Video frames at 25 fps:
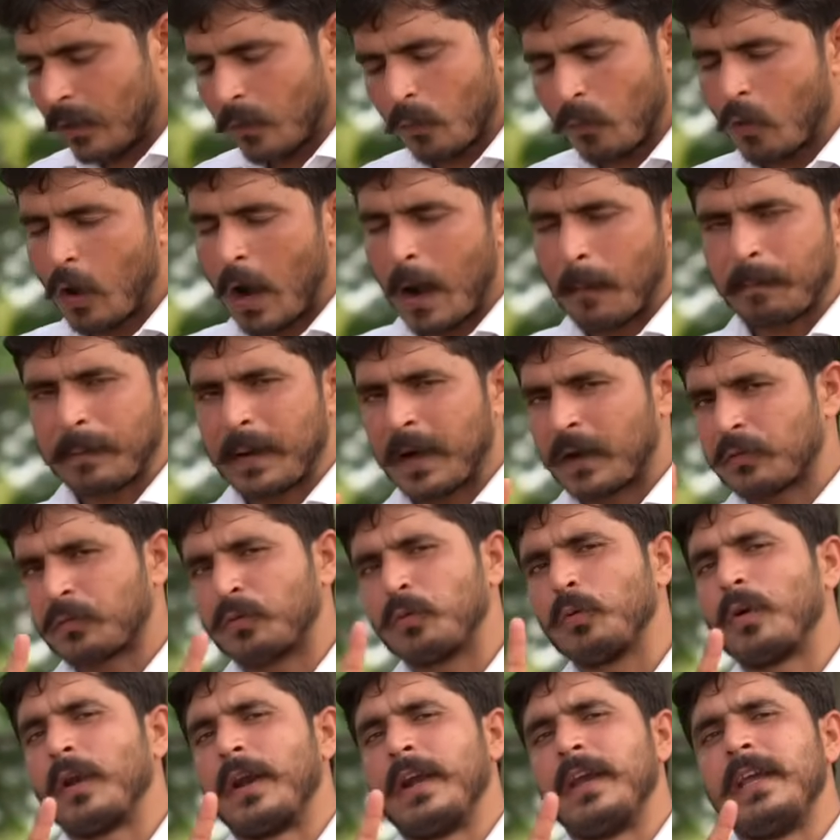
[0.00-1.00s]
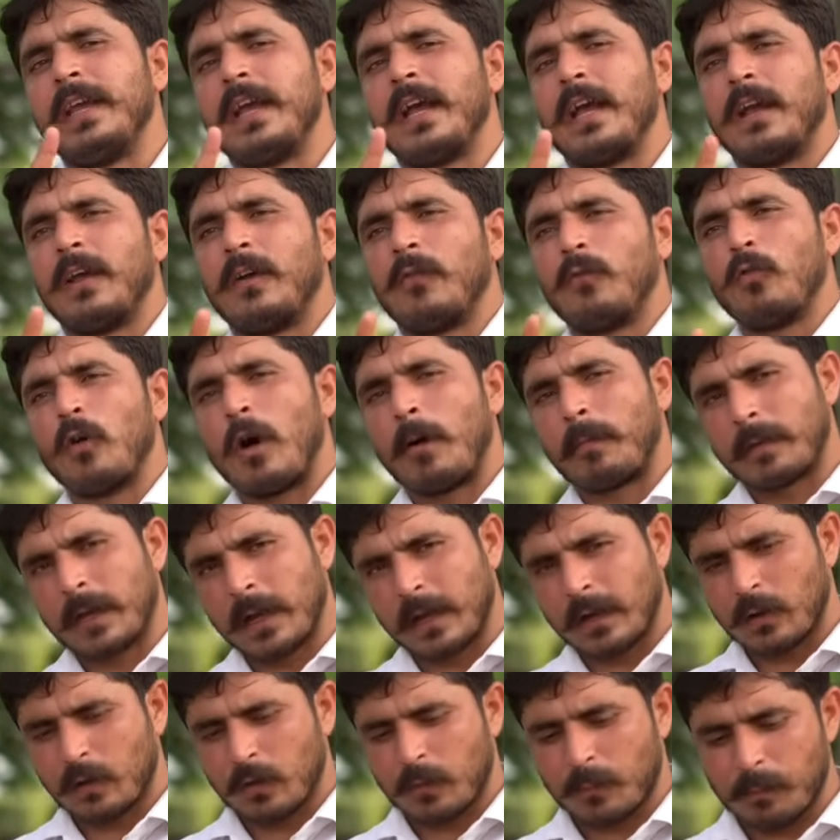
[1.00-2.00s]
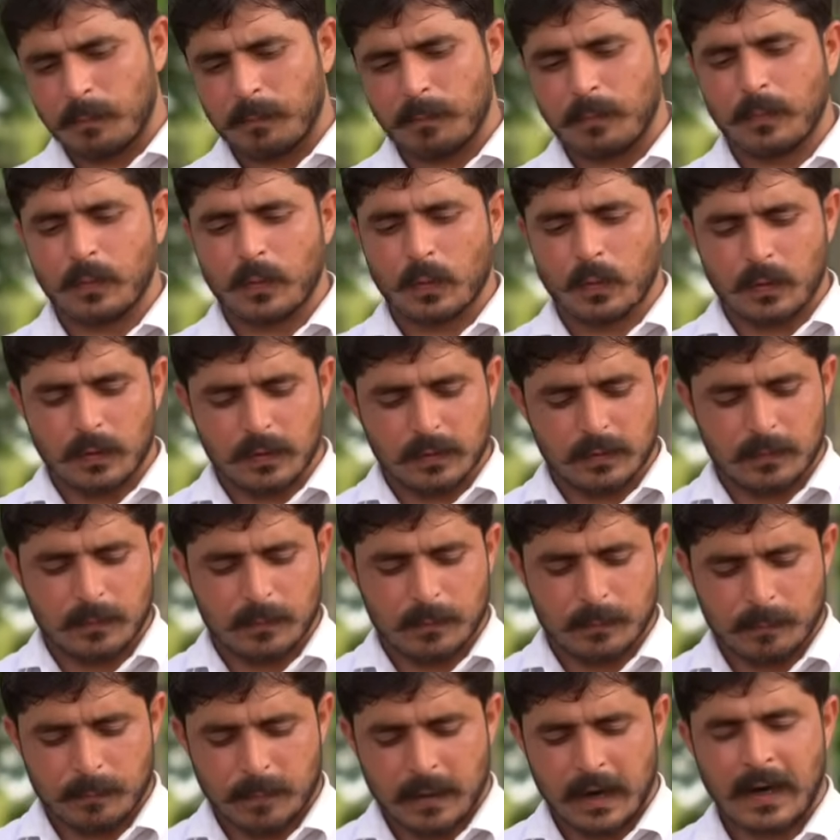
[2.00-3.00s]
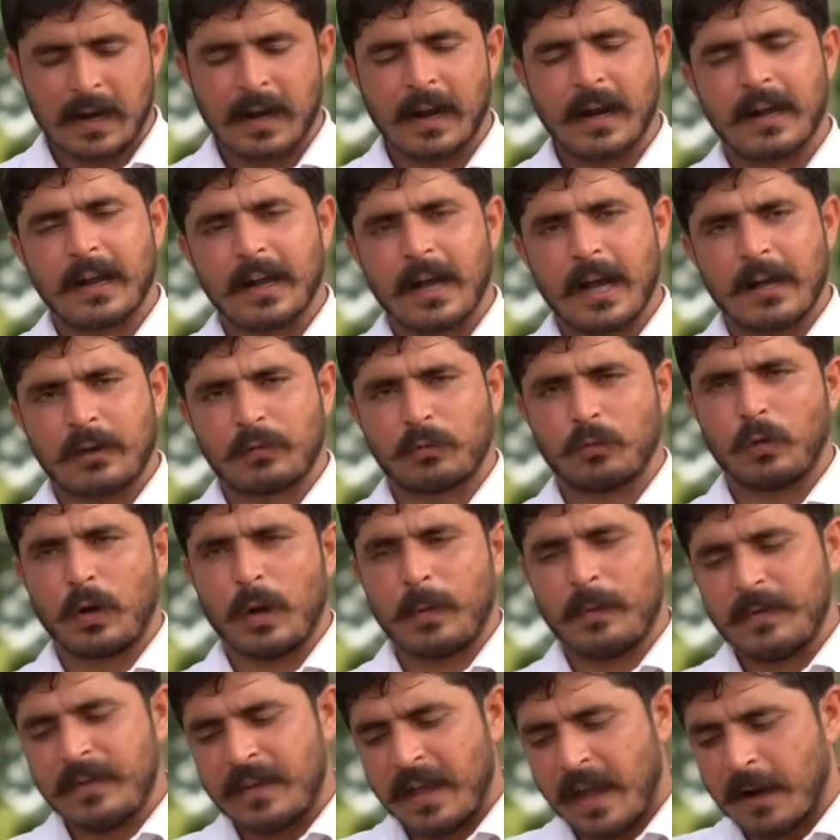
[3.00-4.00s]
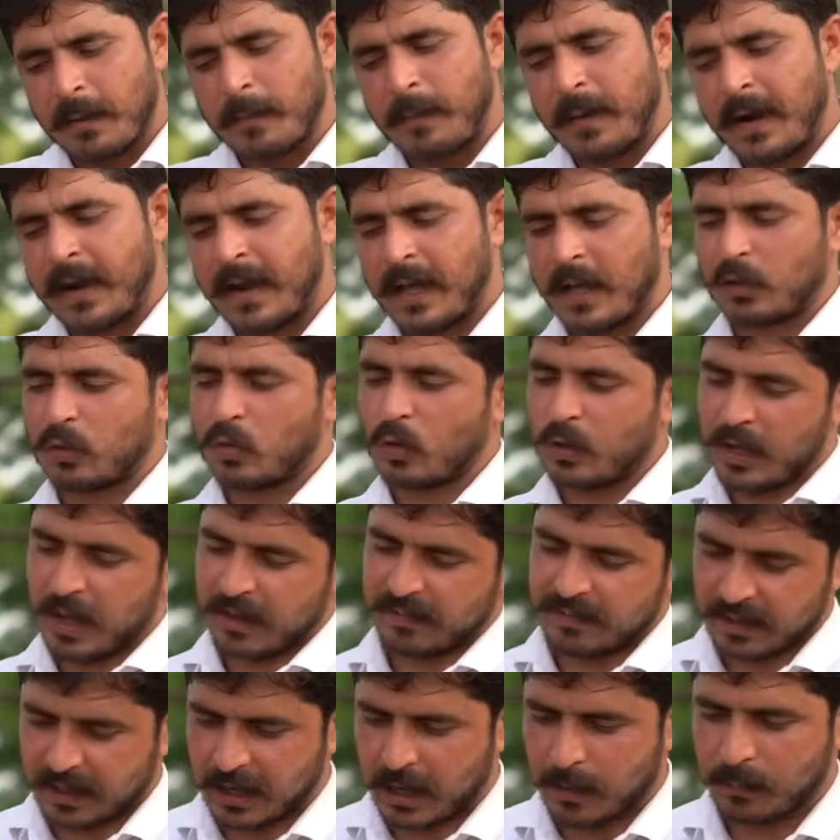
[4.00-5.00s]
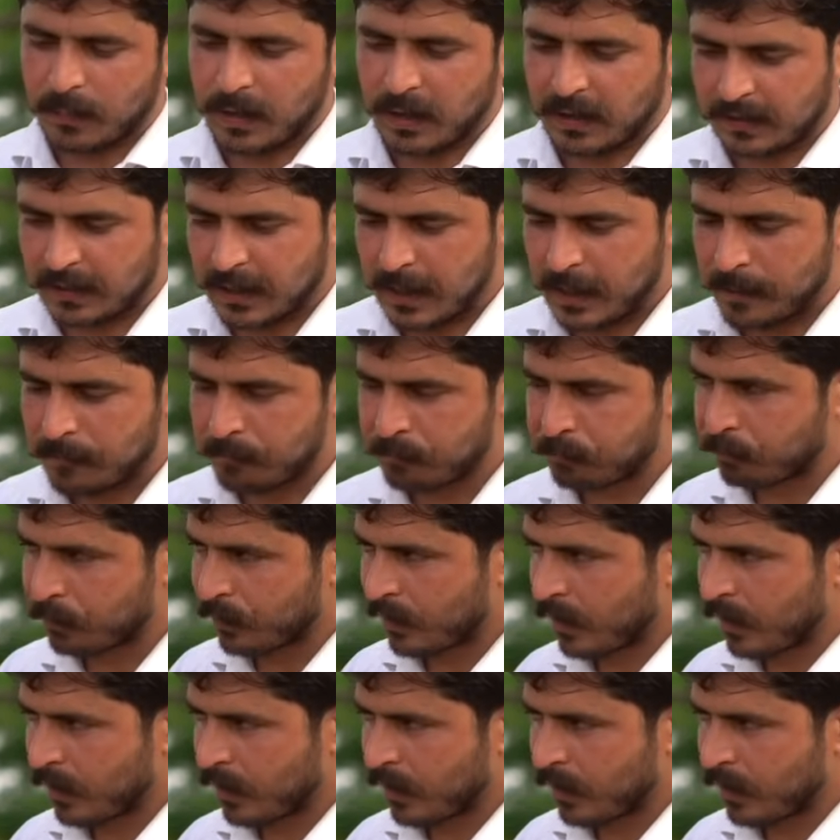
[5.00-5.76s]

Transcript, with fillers: वो आपका कसूर नहीं है वो आपके ब्लड का कसूर अभी यंग ब्लड है तो ऐसा काम करते हैं